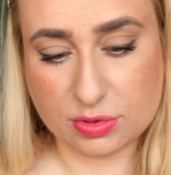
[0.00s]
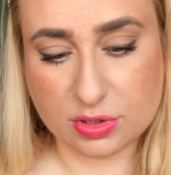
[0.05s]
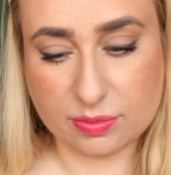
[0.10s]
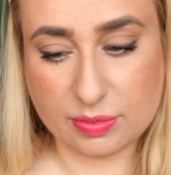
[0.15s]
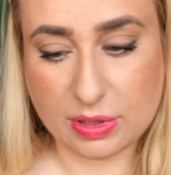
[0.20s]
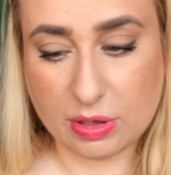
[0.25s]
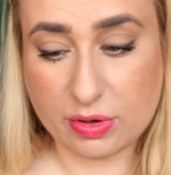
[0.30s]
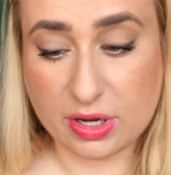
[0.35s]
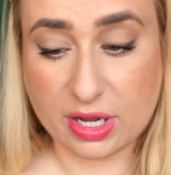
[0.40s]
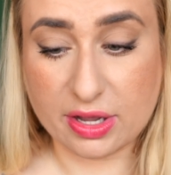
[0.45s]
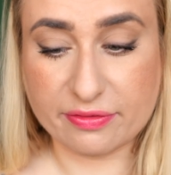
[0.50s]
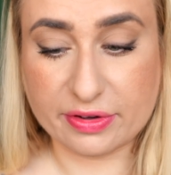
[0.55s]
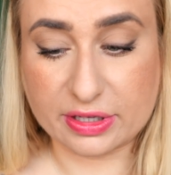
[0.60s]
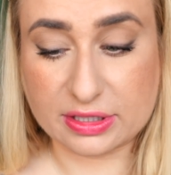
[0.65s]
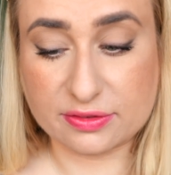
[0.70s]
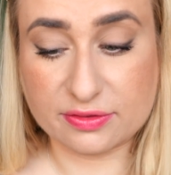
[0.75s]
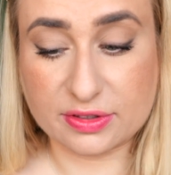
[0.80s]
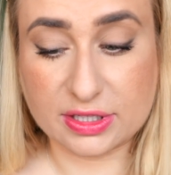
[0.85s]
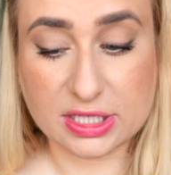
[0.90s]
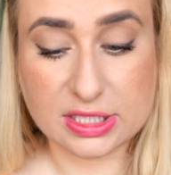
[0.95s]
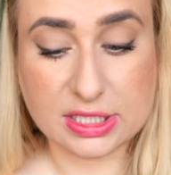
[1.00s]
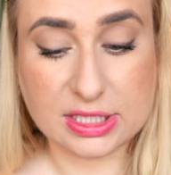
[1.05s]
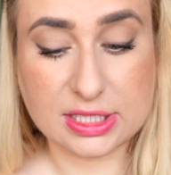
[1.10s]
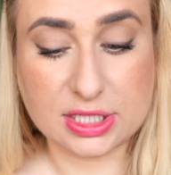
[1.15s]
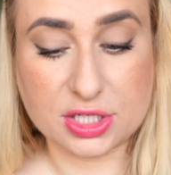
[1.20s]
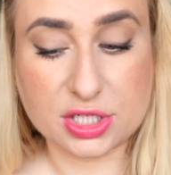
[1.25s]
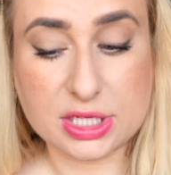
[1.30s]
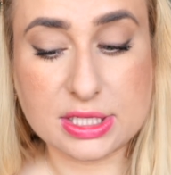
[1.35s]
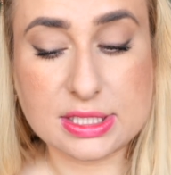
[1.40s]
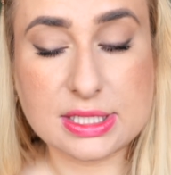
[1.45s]
podobały. Efekt
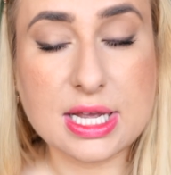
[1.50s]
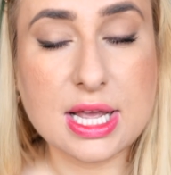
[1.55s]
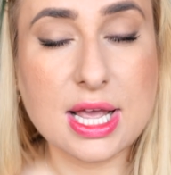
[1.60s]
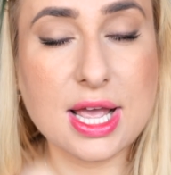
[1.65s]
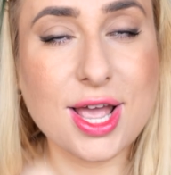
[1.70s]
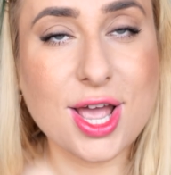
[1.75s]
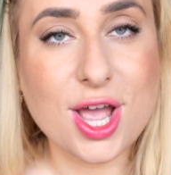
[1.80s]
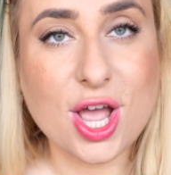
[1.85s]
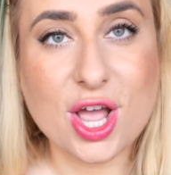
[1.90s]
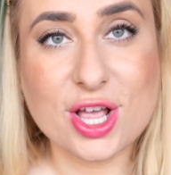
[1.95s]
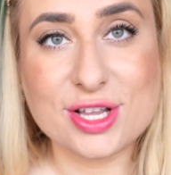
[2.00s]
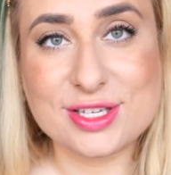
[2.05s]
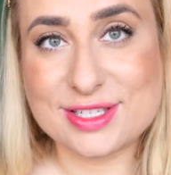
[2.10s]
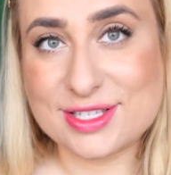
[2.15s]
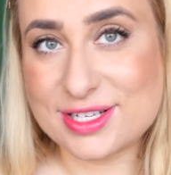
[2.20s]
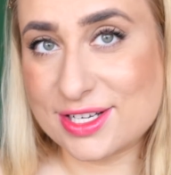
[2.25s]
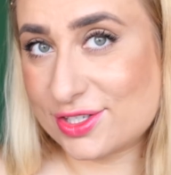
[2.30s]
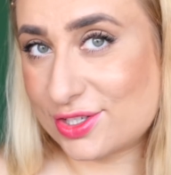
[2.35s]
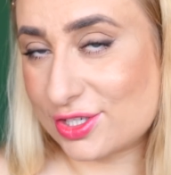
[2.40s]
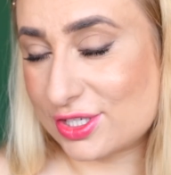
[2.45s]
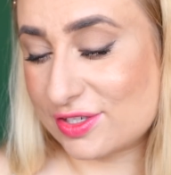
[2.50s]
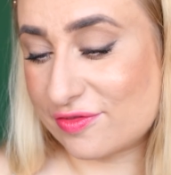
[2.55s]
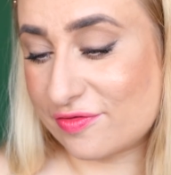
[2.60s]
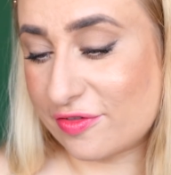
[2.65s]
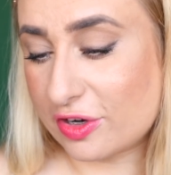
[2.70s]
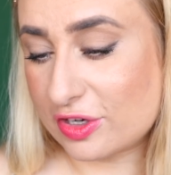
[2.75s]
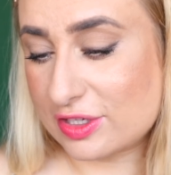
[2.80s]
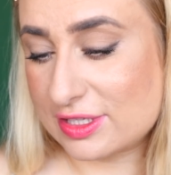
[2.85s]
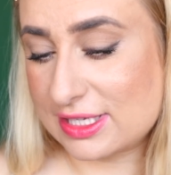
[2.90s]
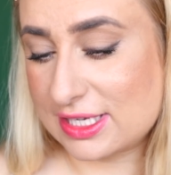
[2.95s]
wyrazistych rzęs. Styl to jest
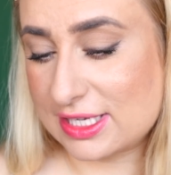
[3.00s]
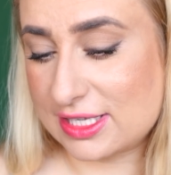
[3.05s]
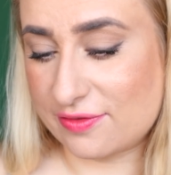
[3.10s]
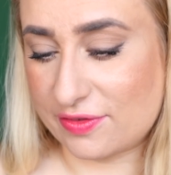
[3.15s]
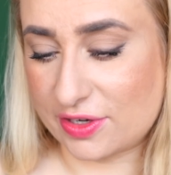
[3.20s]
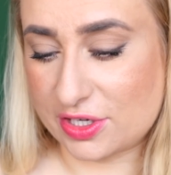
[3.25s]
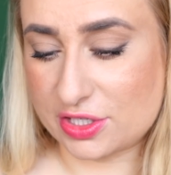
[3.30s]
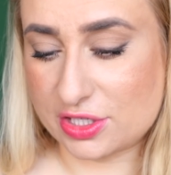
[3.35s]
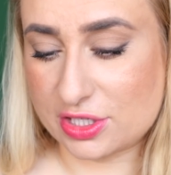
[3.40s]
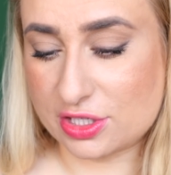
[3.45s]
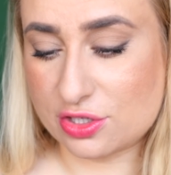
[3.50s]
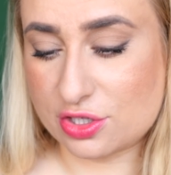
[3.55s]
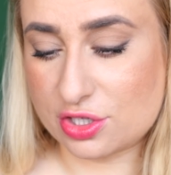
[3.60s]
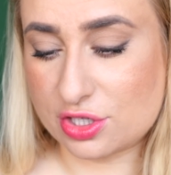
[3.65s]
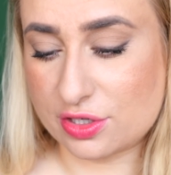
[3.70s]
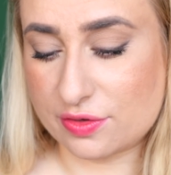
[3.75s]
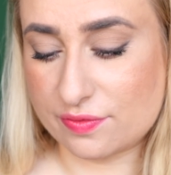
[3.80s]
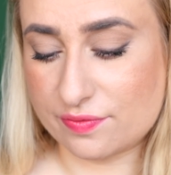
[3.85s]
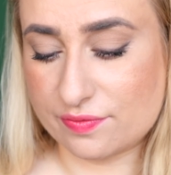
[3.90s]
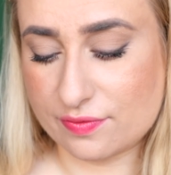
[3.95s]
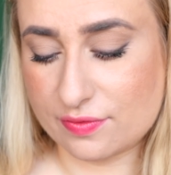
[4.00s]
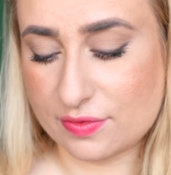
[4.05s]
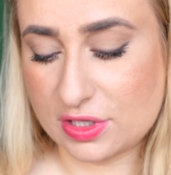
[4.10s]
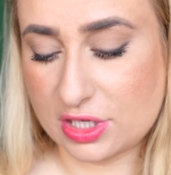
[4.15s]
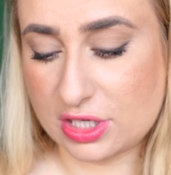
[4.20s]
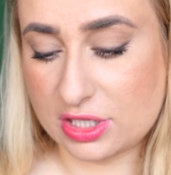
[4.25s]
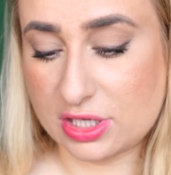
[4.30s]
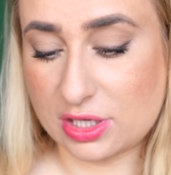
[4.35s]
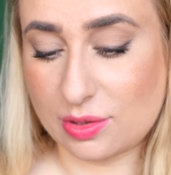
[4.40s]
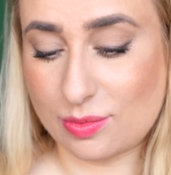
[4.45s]
Foxy 203.
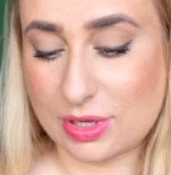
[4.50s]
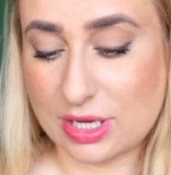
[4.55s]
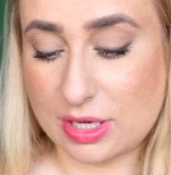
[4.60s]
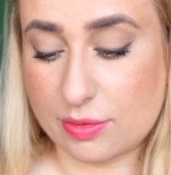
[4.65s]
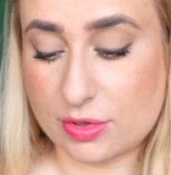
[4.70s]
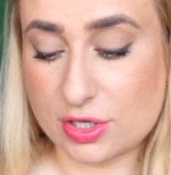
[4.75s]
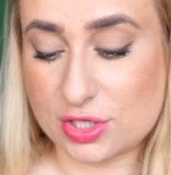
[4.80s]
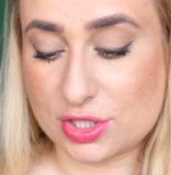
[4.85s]
Nigdy nie miałam